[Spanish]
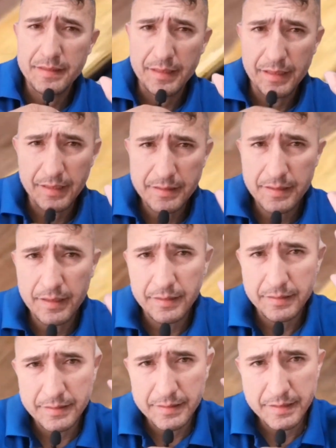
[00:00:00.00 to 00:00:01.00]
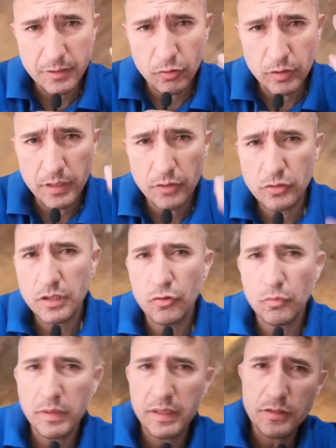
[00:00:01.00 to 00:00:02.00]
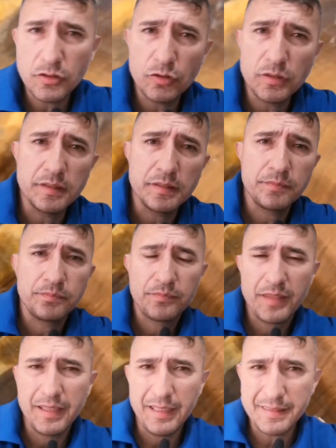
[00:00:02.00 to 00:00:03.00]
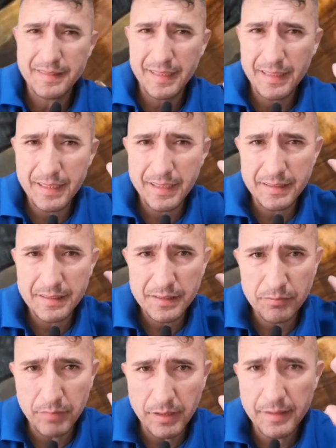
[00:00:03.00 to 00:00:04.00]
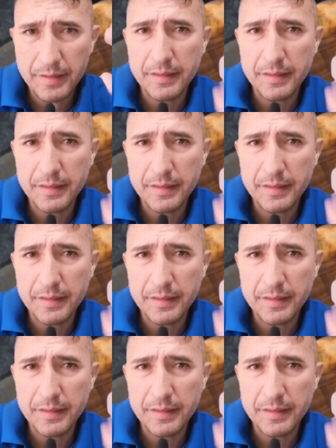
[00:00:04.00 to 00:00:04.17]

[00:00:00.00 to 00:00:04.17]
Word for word: desde casa sin horarios ni complicaciones las técnicas más